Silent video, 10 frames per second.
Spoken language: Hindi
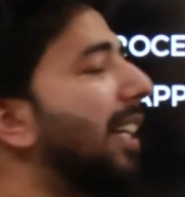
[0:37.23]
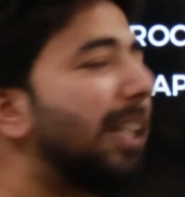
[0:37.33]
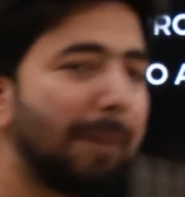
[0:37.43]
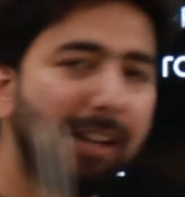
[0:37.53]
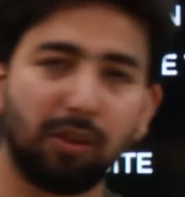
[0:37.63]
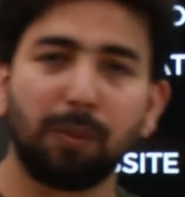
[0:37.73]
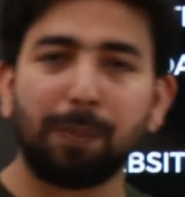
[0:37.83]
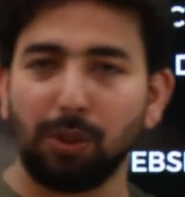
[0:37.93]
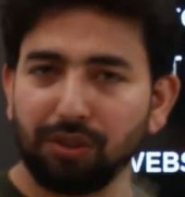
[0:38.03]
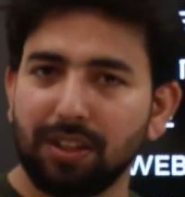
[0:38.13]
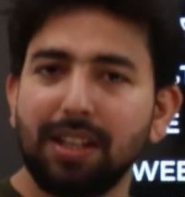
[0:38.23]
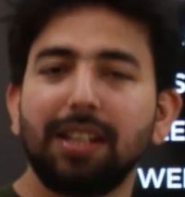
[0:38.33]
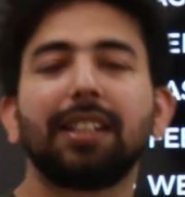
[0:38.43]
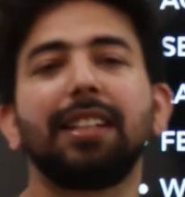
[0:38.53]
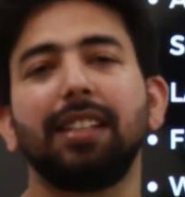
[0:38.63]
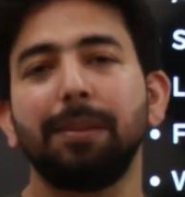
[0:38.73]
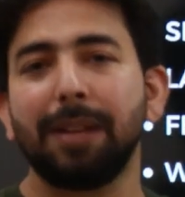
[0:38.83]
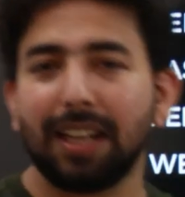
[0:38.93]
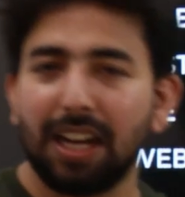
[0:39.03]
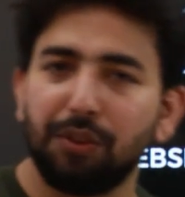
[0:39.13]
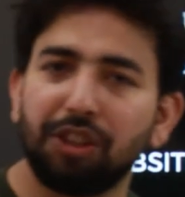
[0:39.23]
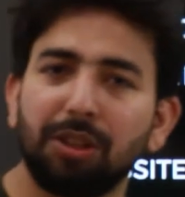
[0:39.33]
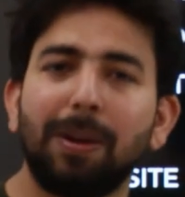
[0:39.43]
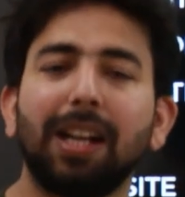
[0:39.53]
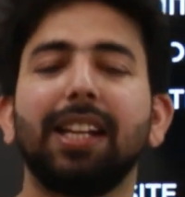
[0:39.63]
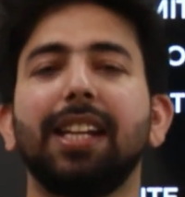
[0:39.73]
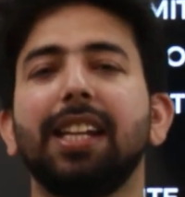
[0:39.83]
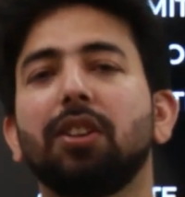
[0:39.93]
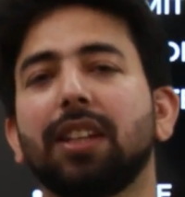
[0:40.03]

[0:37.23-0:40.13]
है डिपेंड ऑन पोस्ट किसी में ग्रेजुएशन मांगी गई है और